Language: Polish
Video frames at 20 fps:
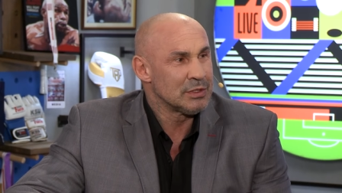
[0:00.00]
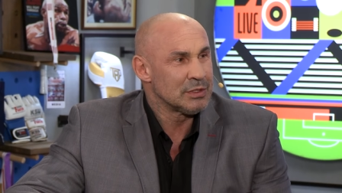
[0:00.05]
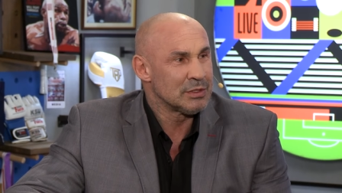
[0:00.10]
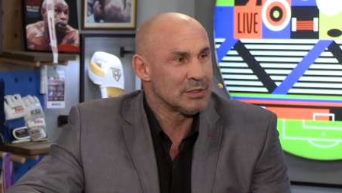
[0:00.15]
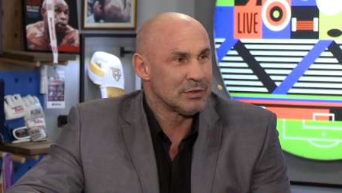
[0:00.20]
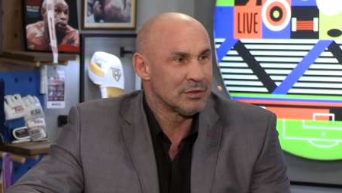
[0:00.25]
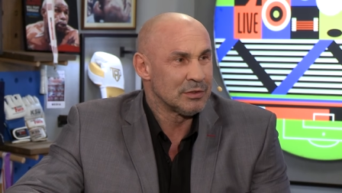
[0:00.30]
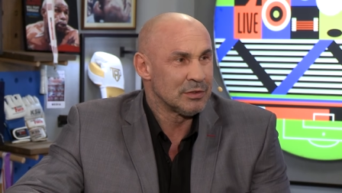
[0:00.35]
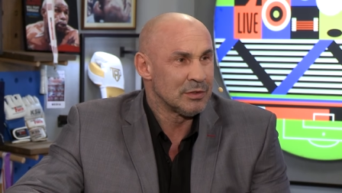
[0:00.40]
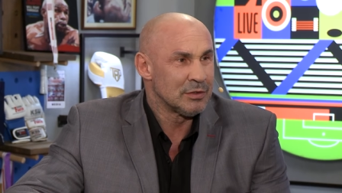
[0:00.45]

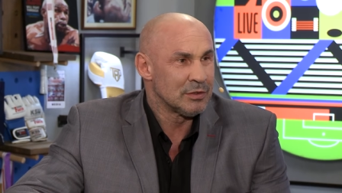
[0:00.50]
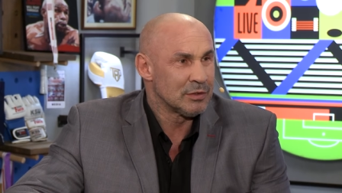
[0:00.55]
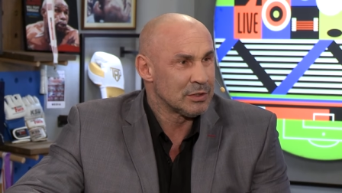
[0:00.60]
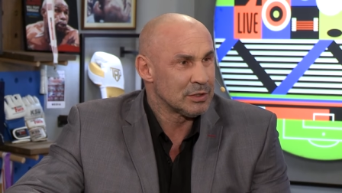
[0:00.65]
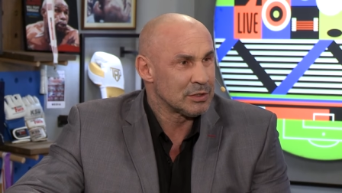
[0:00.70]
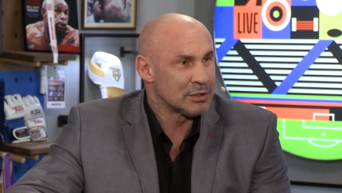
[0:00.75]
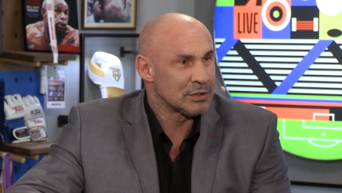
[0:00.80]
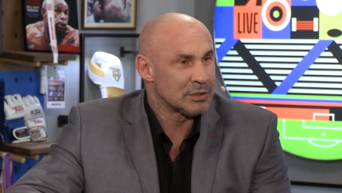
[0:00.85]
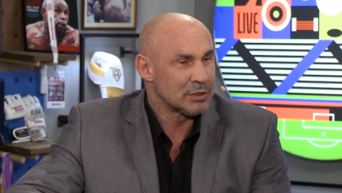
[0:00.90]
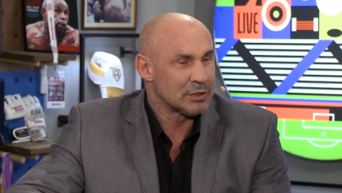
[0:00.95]
strony no
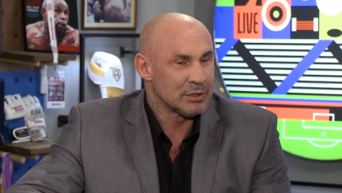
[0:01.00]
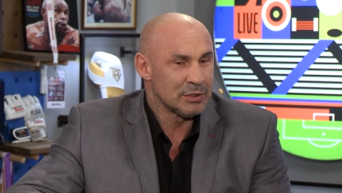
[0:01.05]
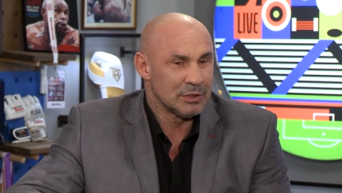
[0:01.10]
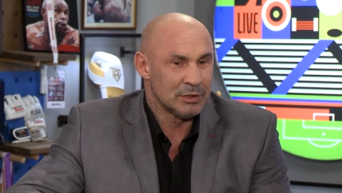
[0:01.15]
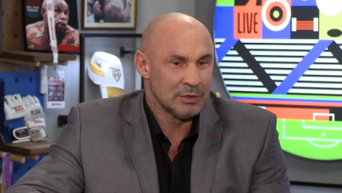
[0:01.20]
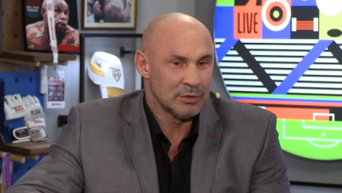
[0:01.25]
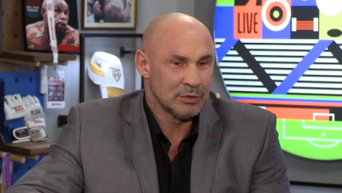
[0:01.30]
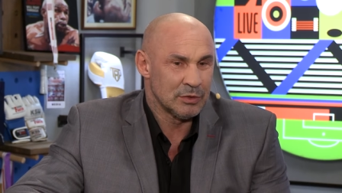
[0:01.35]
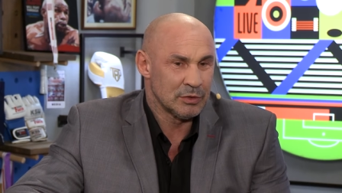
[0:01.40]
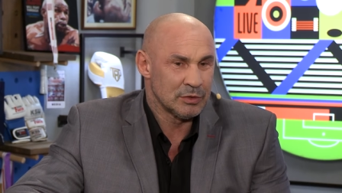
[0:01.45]
też
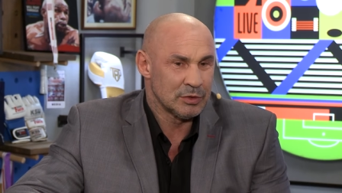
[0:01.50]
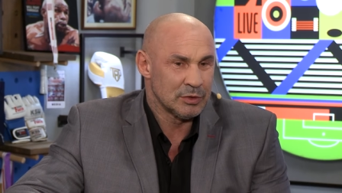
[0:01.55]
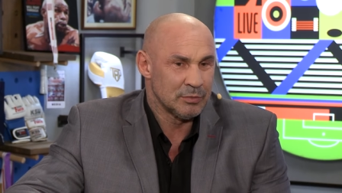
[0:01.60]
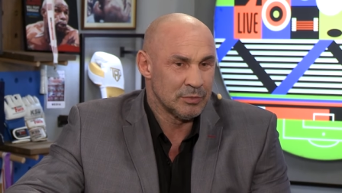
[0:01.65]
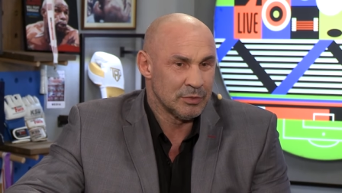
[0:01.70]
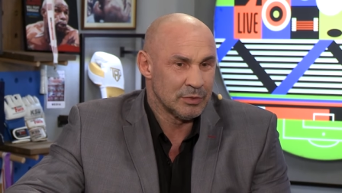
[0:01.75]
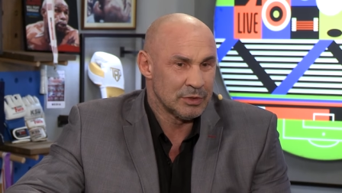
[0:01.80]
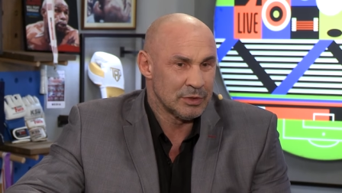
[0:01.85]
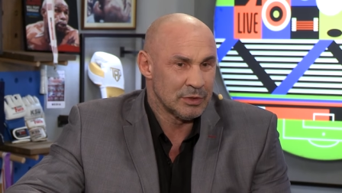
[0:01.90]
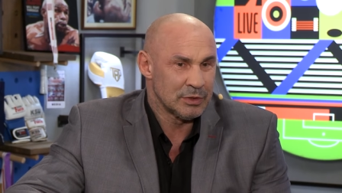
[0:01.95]
to, o czym
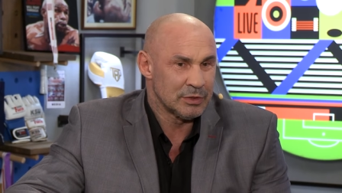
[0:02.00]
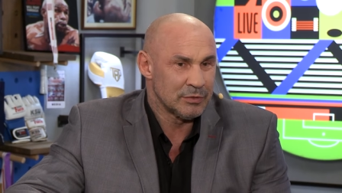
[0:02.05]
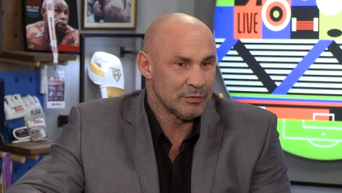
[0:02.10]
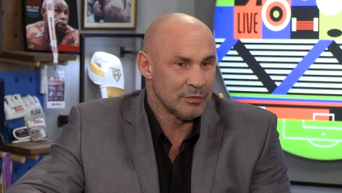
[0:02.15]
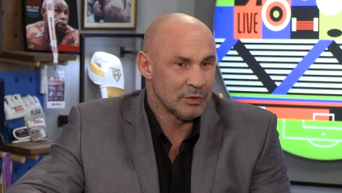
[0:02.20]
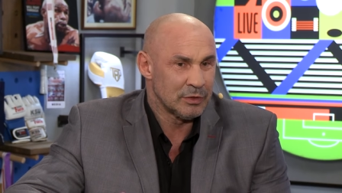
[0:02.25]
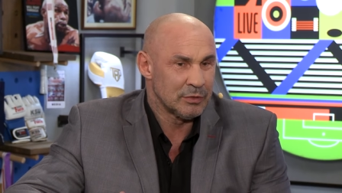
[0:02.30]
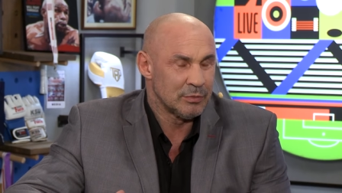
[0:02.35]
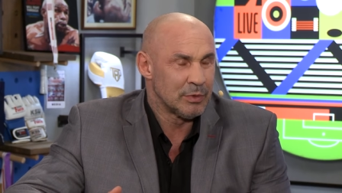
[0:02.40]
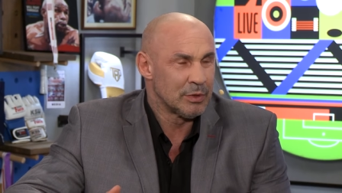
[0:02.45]
powiedziałeś,
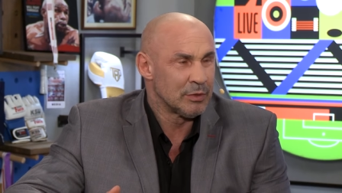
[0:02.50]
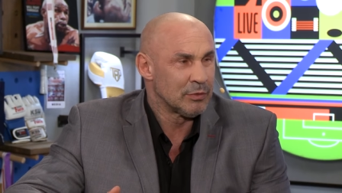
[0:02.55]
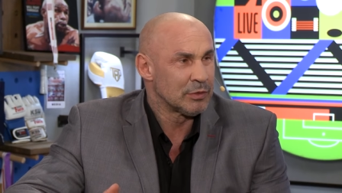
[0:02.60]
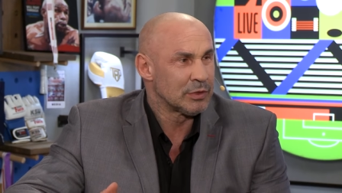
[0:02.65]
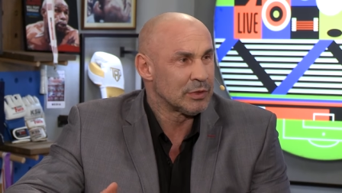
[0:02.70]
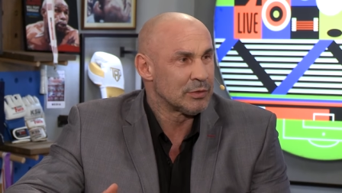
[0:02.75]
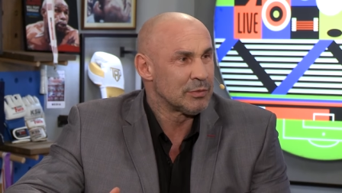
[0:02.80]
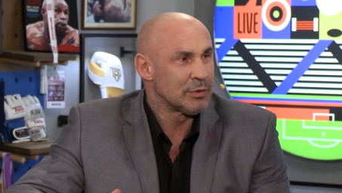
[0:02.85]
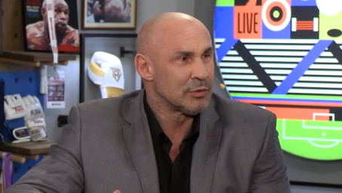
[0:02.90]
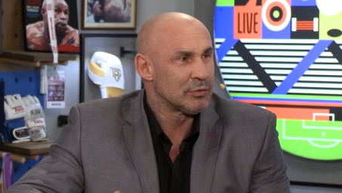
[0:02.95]
Floyd
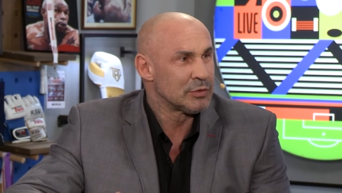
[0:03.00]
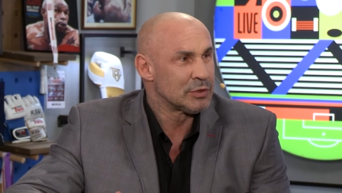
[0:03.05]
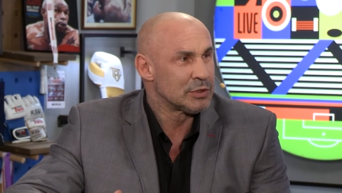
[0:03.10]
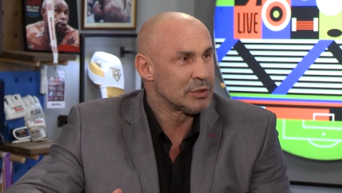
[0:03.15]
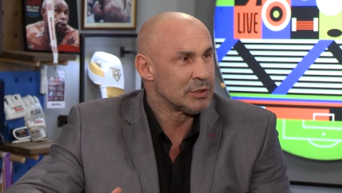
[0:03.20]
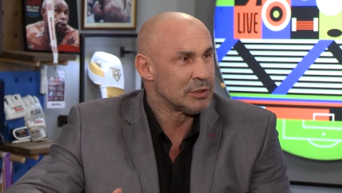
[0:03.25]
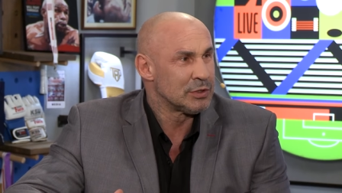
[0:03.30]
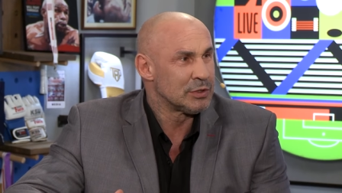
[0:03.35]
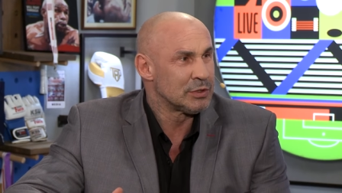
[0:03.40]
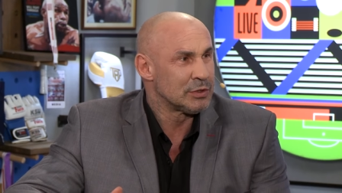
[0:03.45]
Mayweather miał już
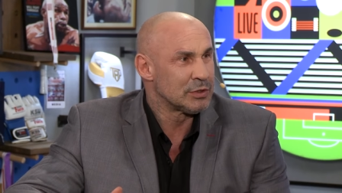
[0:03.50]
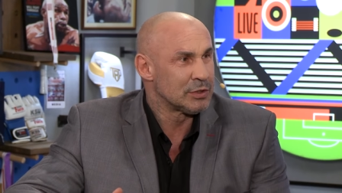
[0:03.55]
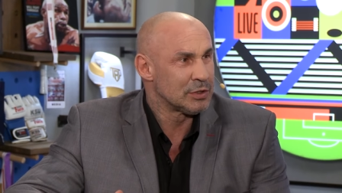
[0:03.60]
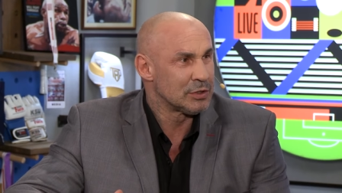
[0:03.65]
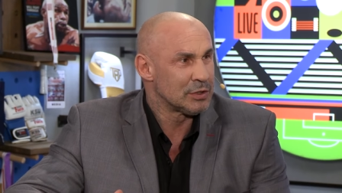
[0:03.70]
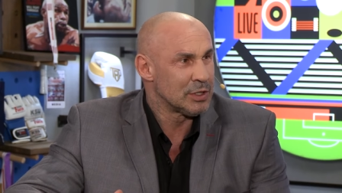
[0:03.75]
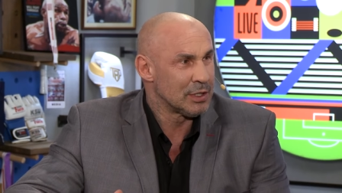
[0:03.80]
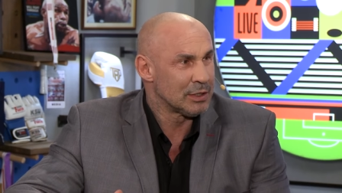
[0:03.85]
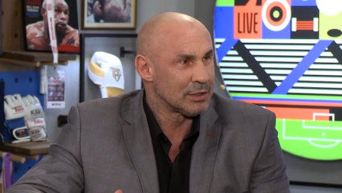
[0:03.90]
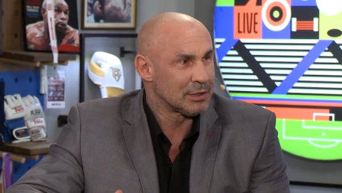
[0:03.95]

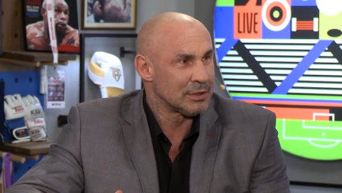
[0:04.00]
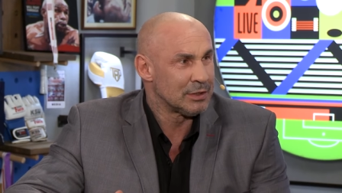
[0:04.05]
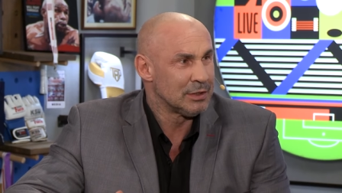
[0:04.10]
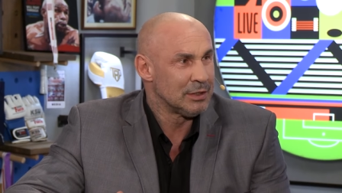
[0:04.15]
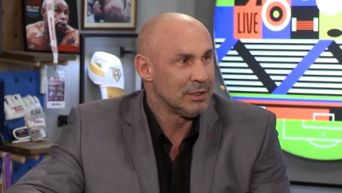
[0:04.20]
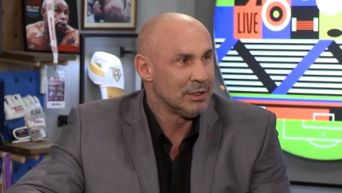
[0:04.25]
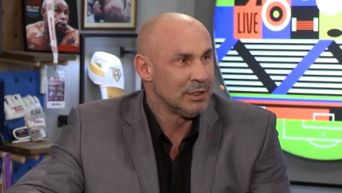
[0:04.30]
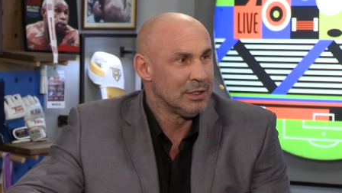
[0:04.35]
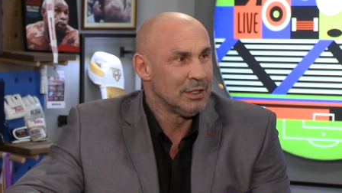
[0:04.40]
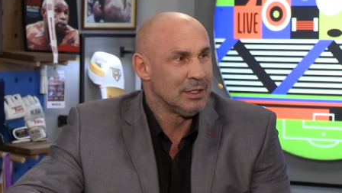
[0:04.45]
36 lat
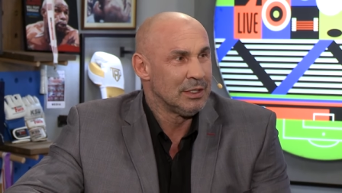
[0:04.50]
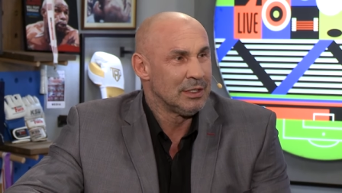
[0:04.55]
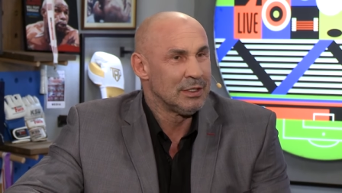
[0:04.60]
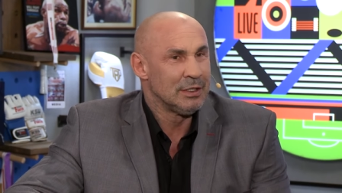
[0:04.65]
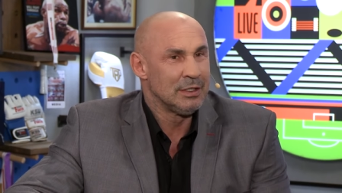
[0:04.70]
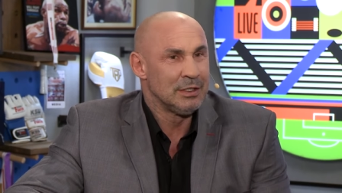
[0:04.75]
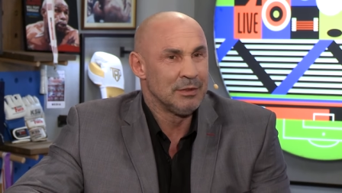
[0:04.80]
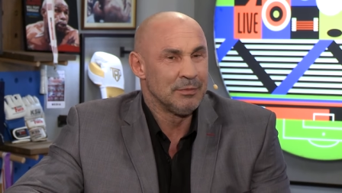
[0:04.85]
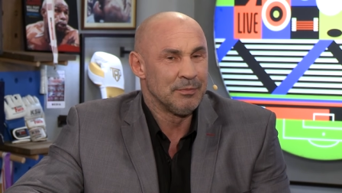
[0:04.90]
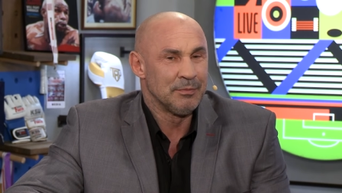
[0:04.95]

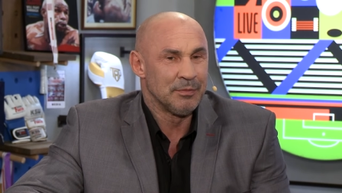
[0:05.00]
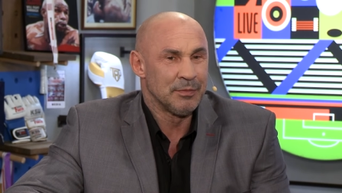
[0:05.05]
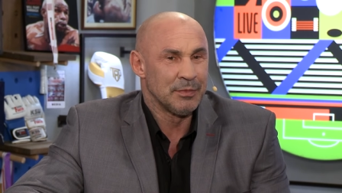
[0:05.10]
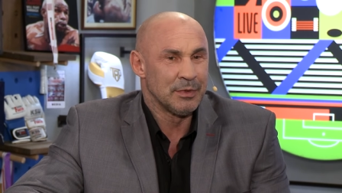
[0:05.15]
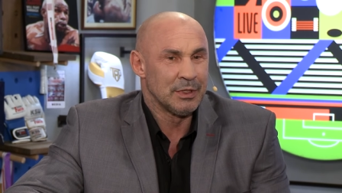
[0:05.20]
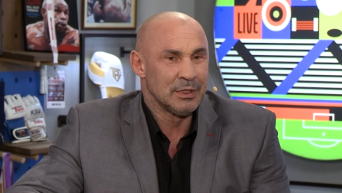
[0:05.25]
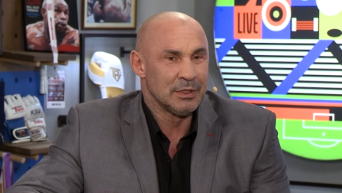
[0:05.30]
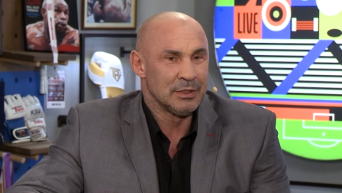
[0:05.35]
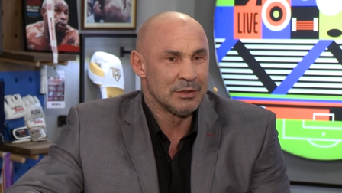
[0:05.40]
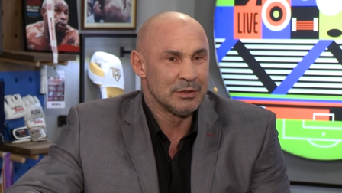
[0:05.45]
i
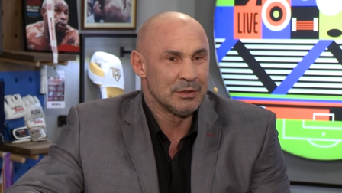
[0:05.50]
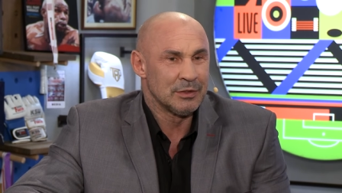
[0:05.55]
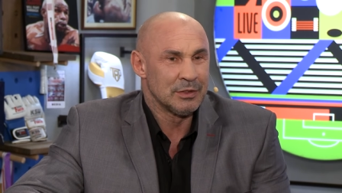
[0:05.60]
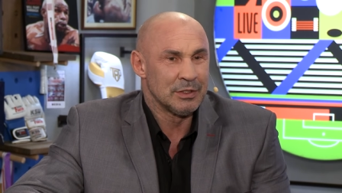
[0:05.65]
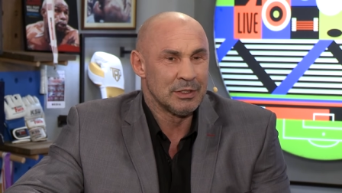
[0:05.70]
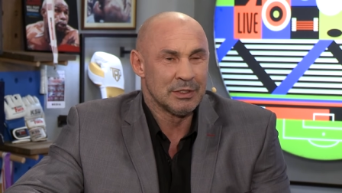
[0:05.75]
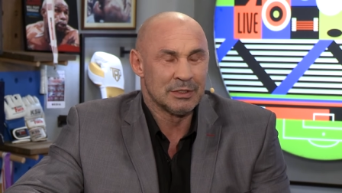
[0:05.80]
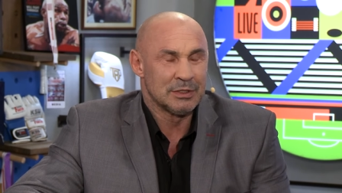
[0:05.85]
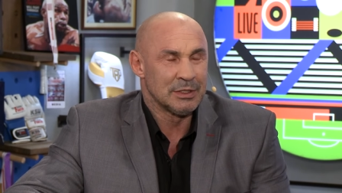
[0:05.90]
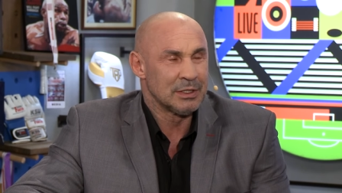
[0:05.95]
mm, to
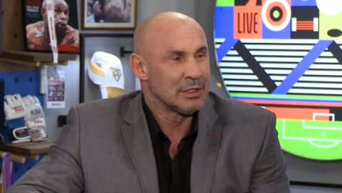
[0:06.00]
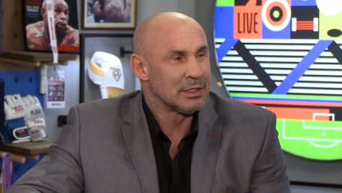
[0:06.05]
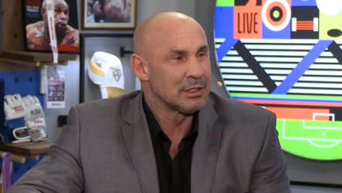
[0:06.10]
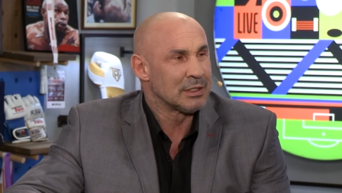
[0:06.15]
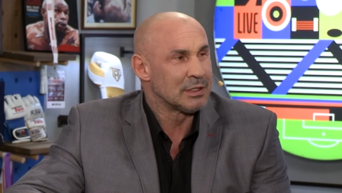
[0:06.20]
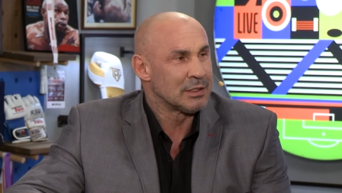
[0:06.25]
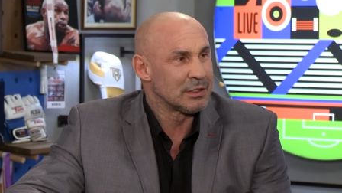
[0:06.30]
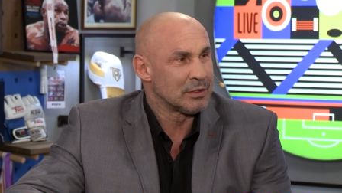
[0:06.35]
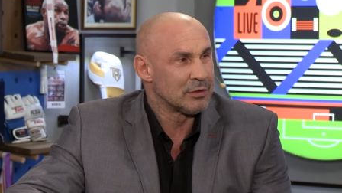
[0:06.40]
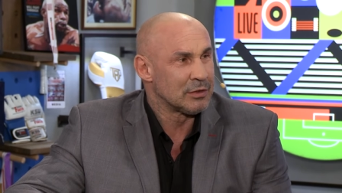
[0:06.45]
nie jest jednak
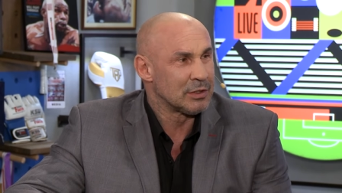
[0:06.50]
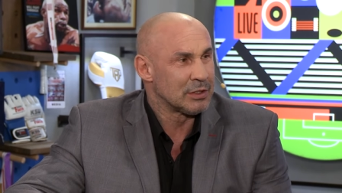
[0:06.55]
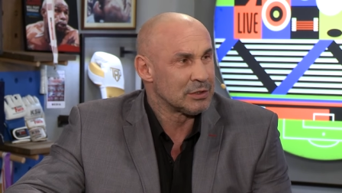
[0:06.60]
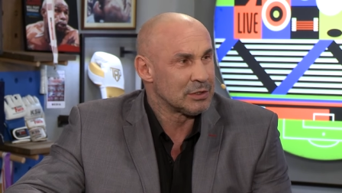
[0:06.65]
kategoria